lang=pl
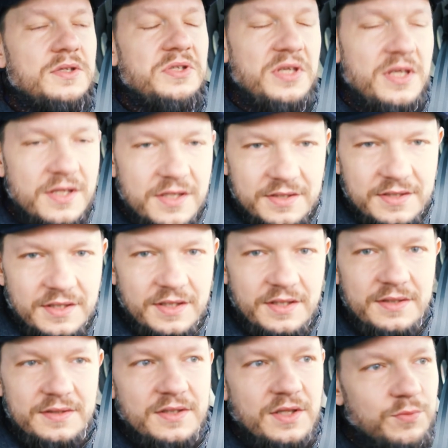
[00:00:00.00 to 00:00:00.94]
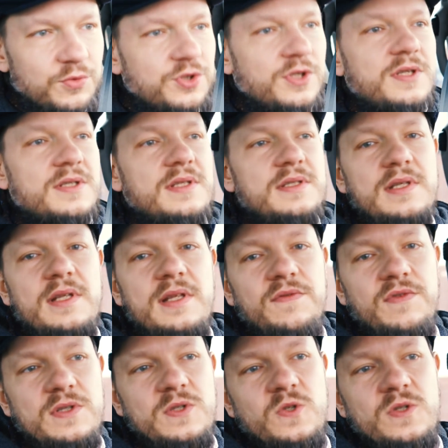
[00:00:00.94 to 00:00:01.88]
nigdy nie muszę się
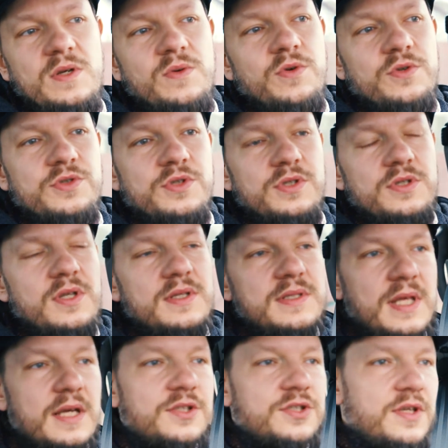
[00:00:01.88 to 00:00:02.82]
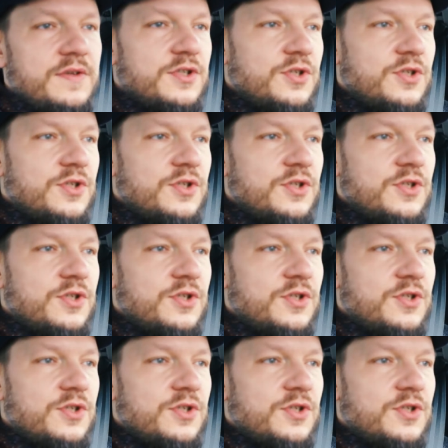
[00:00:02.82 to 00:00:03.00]
zastanawiać, co założyć. To jest tak, że